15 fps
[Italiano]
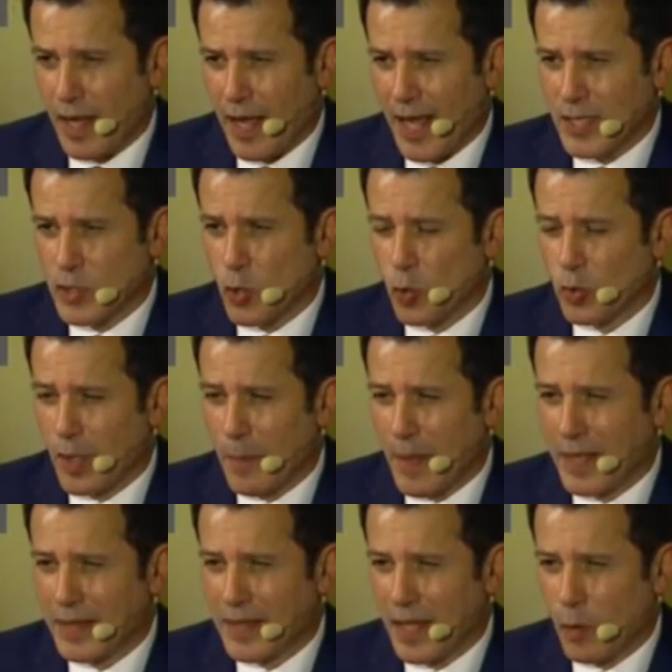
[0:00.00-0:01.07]

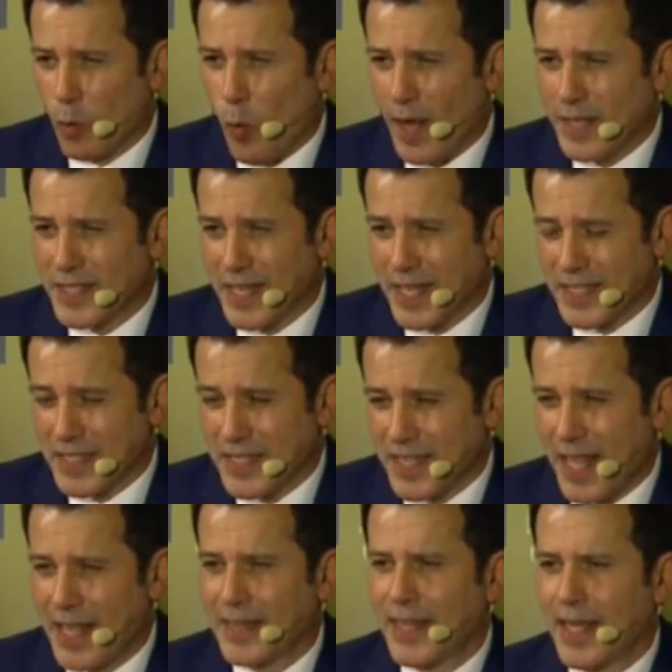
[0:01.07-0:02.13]
assolutamente quasi
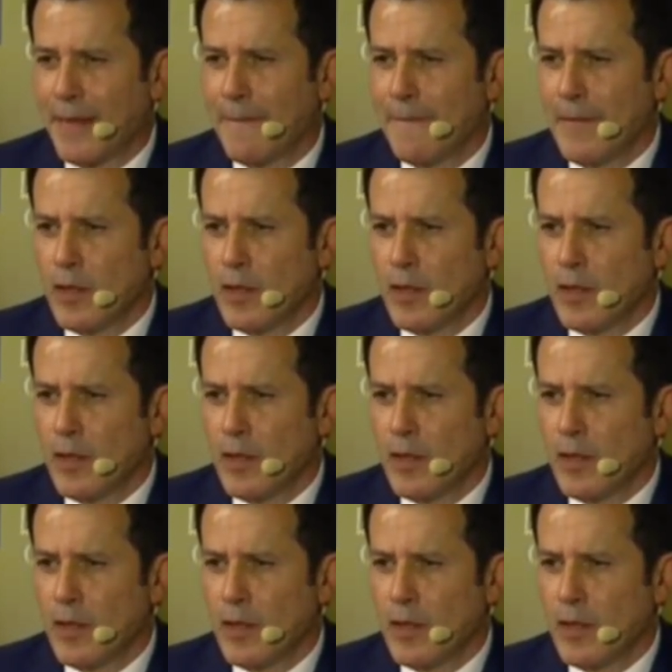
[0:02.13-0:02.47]
inesistente,